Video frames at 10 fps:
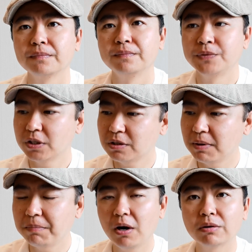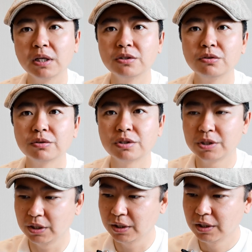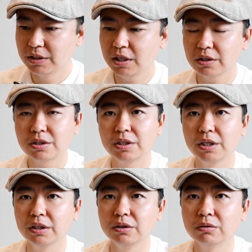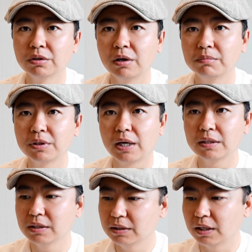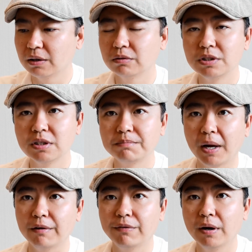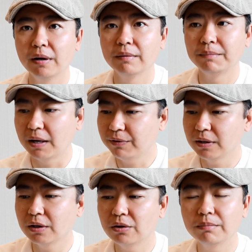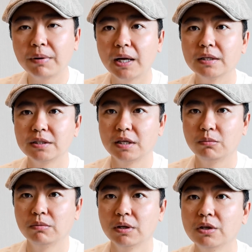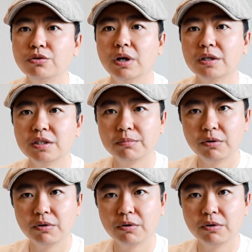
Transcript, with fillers: 这是被炮弹击中的尸体，将尸体移动到布查镇，然后进行摆放，摆放以后拍成节目，全世界播